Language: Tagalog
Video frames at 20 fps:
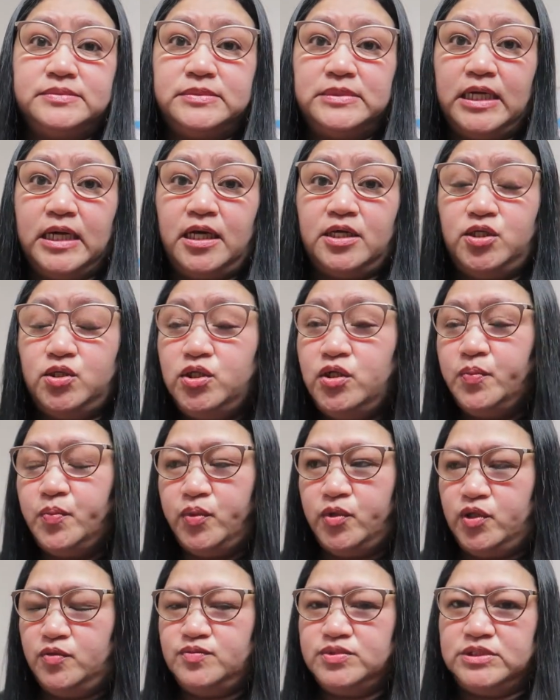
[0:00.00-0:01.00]

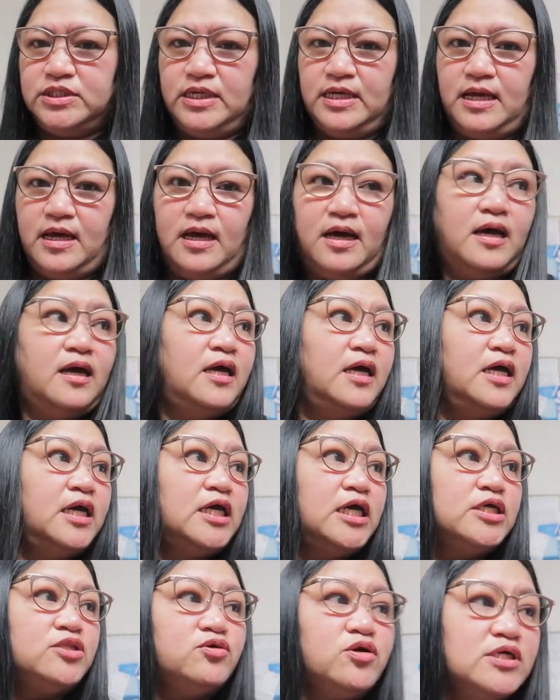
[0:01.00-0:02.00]
naka-uniform sila.
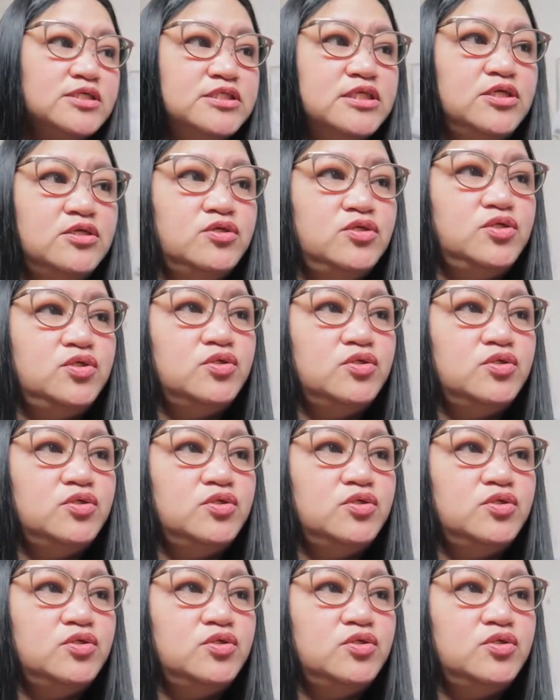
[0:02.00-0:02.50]
Ito kasi yung